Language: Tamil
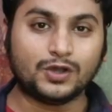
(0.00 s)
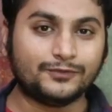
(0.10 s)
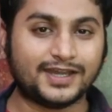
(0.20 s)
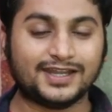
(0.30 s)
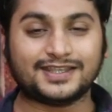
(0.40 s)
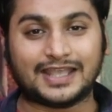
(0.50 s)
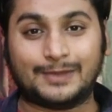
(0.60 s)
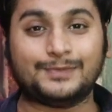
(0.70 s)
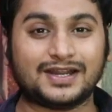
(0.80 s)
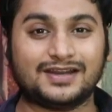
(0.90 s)
ஹுவாவேல
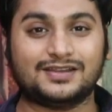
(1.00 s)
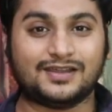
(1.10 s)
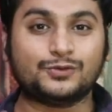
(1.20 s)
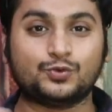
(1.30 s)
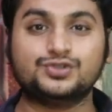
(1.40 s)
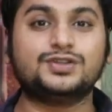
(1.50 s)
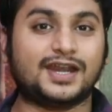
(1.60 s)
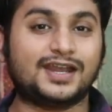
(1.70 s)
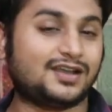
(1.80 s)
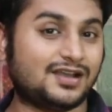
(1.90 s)
கேமராவில் தான் கொஞ்சம்
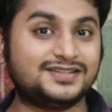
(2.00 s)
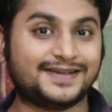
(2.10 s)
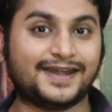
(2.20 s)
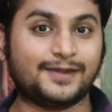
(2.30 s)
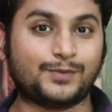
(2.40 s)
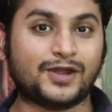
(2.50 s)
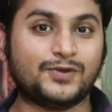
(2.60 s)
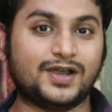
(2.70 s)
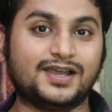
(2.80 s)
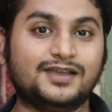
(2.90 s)
நல்லா கான்சன்ட்ரேட்
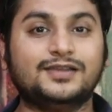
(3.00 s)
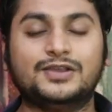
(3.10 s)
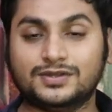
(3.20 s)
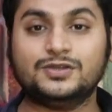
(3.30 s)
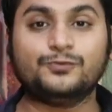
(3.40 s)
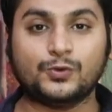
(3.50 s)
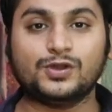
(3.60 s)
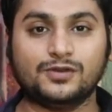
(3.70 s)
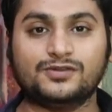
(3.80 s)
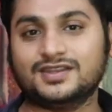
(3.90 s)
பண்ணுவாங்க ஸோ இந்த
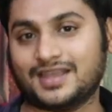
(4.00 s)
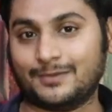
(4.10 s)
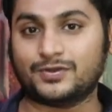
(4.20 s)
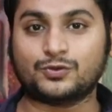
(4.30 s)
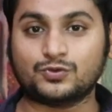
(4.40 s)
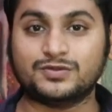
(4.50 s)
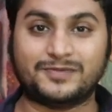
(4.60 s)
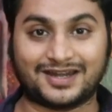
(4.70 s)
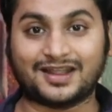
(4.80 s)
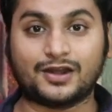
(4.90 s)
ஃபோன்லேயே வந்து கேமரா
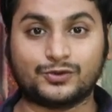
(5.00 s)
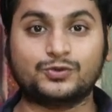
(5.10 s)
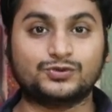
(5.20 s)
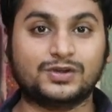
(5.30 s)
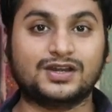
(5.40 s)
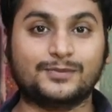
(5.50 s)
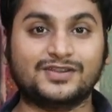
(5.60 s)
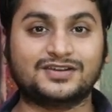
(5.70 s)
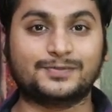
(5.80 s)
கொஞ்சம் பெட்டராக இருக்கும்னு சொல்லிட்டு நம்ம